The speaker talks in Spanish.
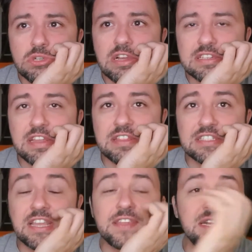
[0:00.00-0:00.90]
Ah, se,
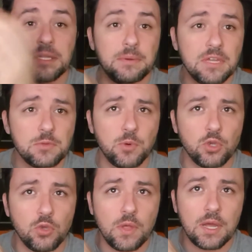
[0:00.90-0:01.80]
se hacen actividades
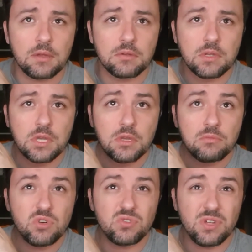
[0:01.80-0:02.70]
por toda.
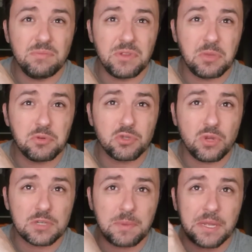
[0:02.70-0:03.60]
Bueno, en principio es
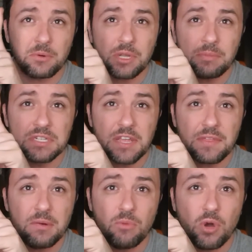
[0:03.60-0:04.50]
toda España, pero también se
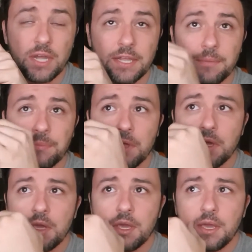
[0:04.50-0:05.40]
hace el Mojate.
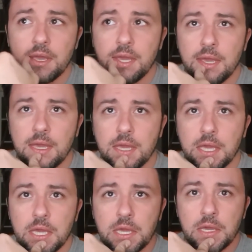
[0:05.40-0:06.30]

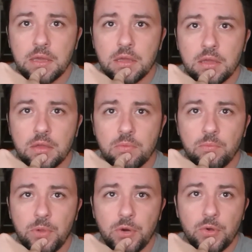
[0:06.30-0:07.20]
Eh,
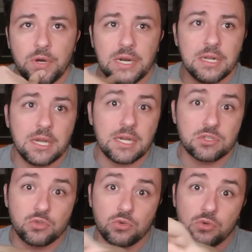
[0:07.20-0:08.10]
pero en el
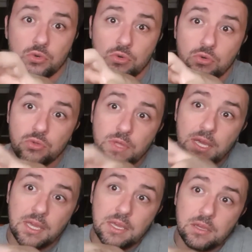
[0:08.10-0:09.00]
caso
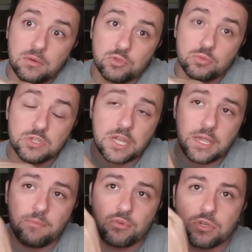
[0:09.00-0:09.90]
de... como somos de
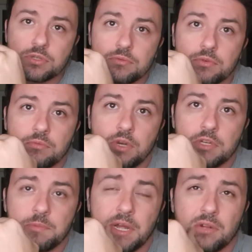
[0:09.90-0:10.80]
aquí, pues voy a
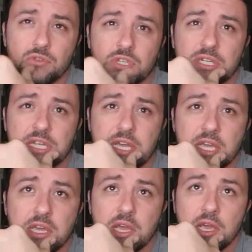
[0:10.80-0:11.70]
explicar cositas de
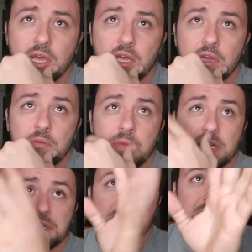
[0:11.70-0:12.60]
aquí.
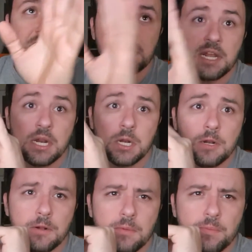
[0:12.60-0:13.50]
Mira, si entráis en
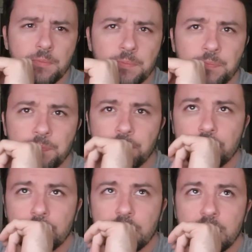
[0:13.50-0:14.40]
el...
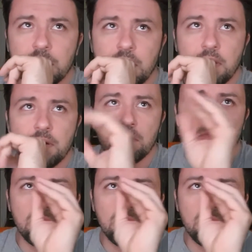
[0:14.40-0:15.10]
en